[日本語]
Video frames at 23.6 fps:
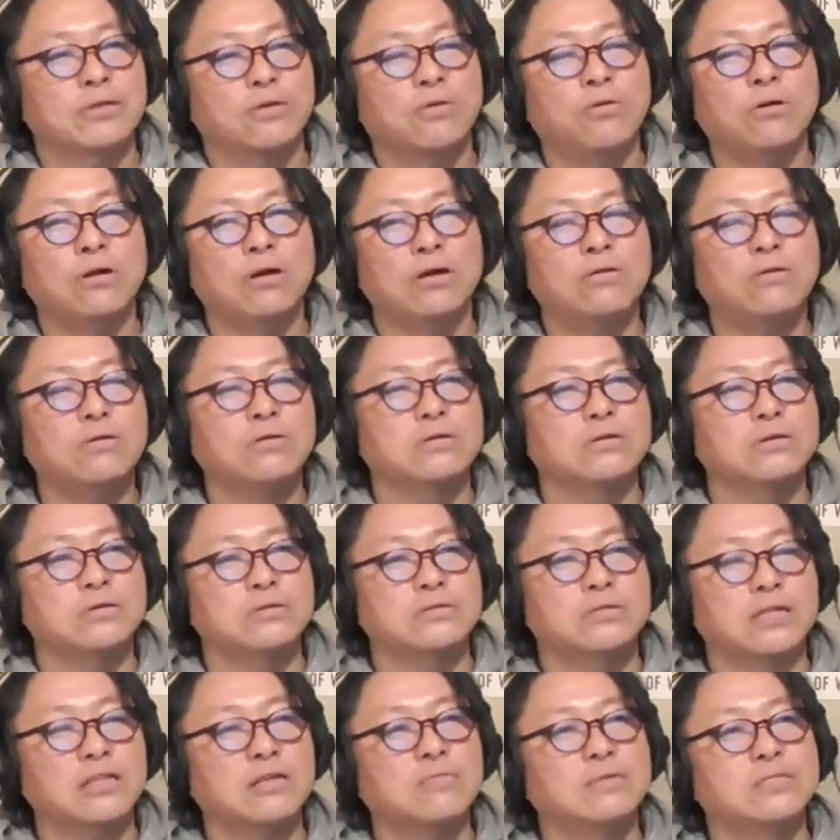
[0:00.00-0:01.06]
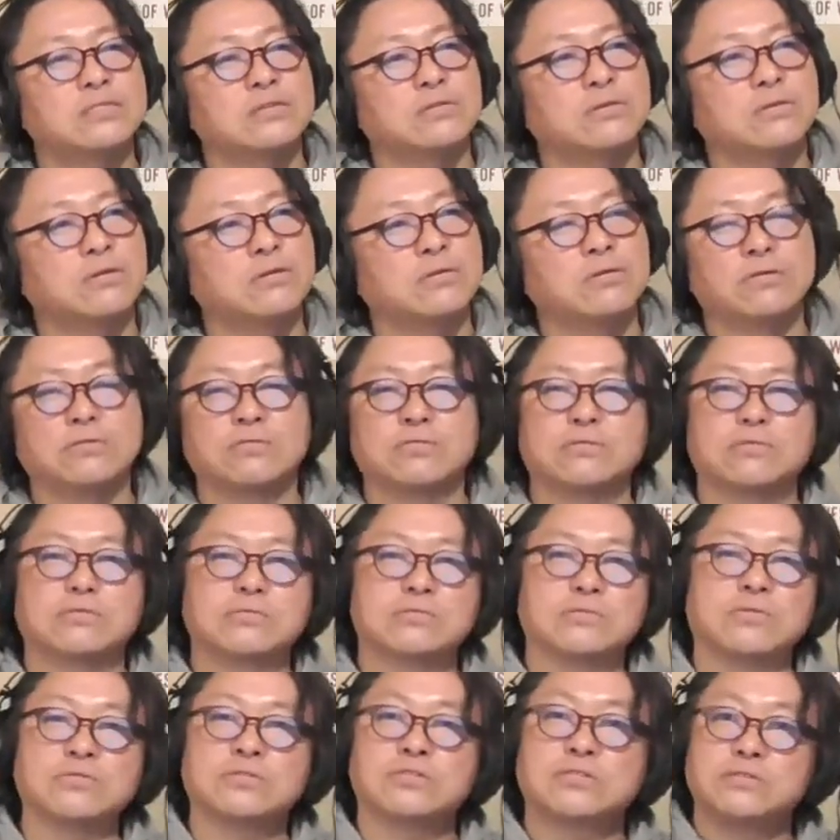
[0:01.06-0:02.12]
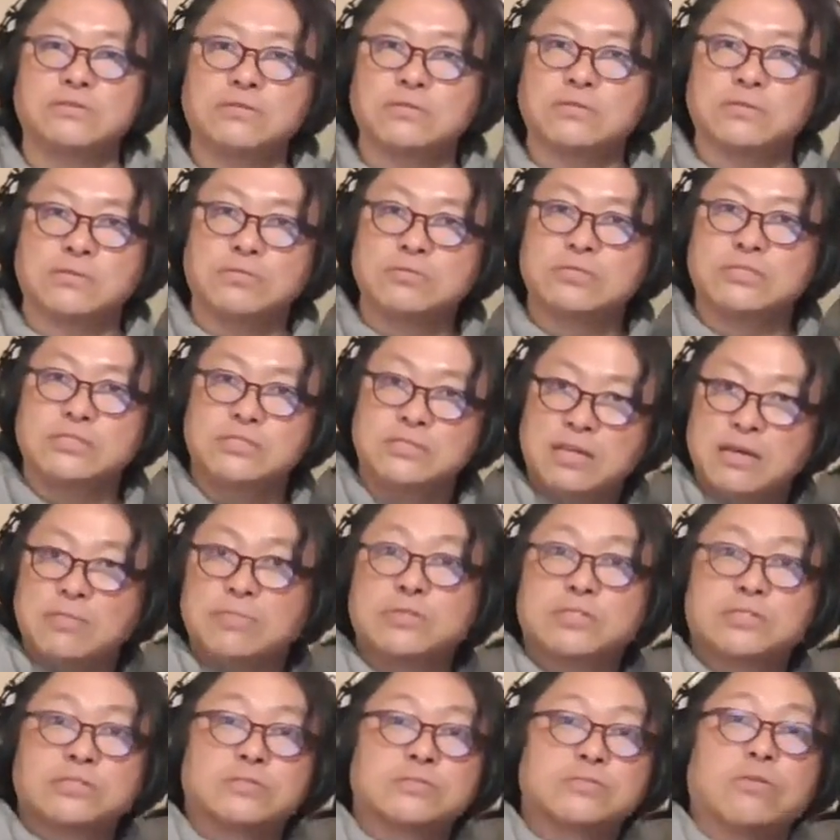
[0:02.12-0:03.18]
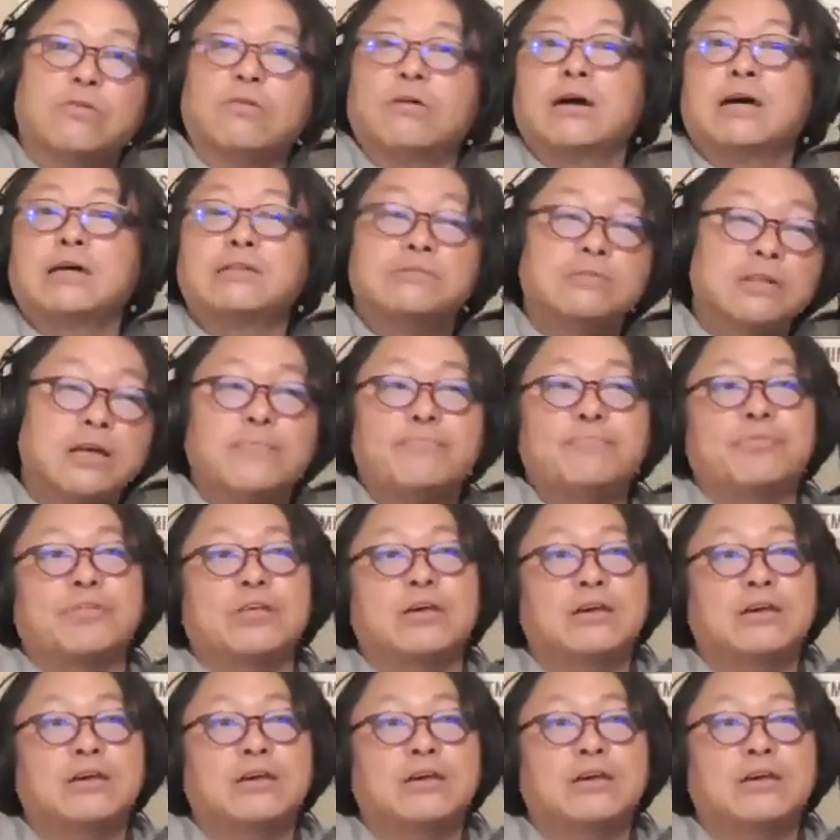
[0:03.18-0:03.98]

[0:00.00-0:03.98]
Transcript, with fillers: これを例えばその後の後にデビューする後輩のね